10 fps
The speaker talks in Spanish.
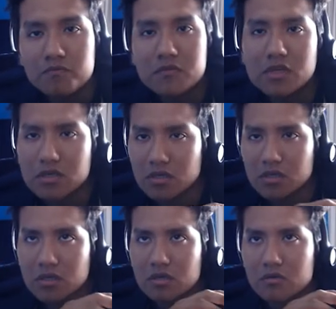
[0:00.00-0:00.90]

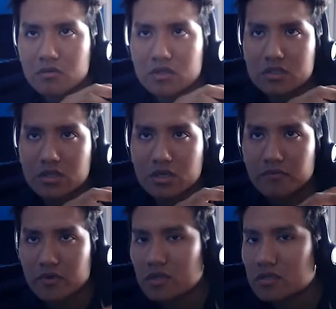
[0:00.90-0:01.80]
y nos hace
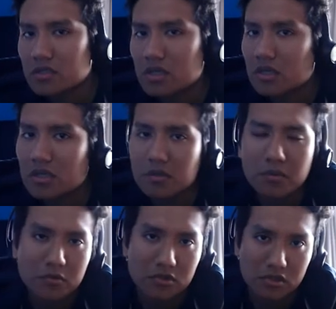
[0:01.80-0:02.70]
referencia de que
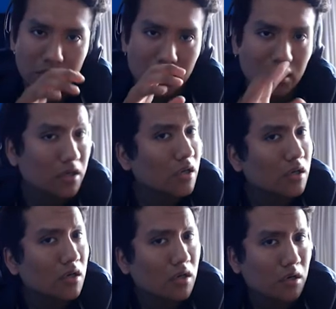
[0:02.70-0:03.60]
vamos a tener que
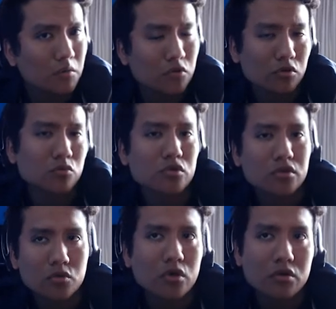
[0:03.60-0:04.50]
ir al modo
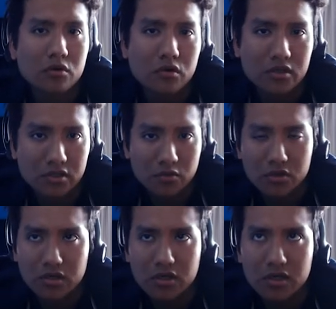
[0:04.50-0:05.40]
multijugador que se
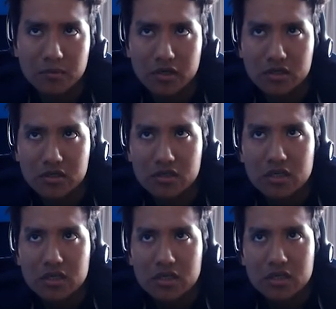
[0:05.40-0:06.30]
encuentra en la parte
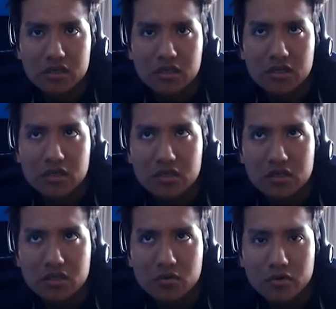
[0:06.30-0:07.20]
derecha
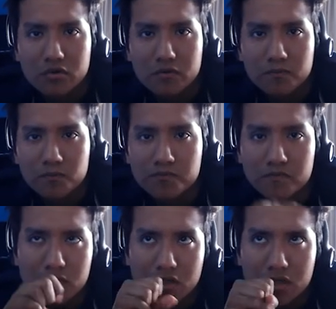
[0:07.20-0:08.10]
del juego.
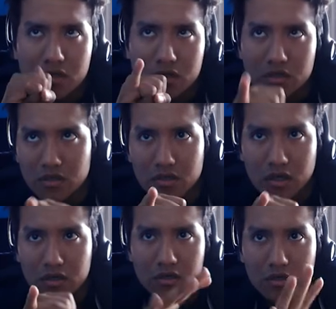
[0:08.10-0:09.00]
Y
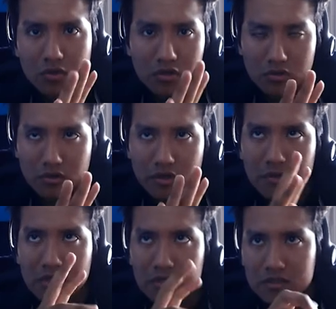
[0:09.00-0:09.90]
ahí hay cuatro
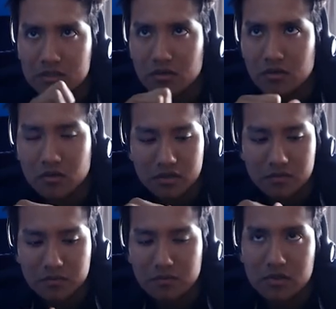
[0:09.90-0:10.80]
niveles entre lo que es
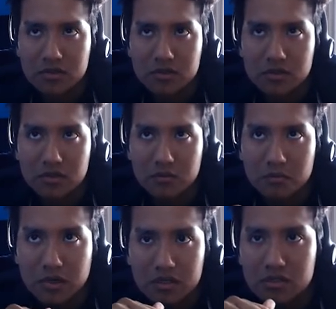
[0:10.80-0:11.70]
este
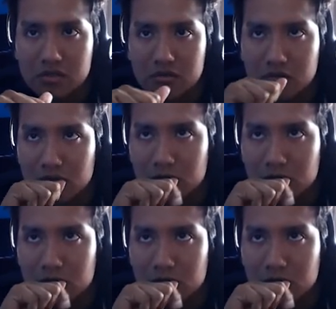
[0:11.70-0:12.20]
básico,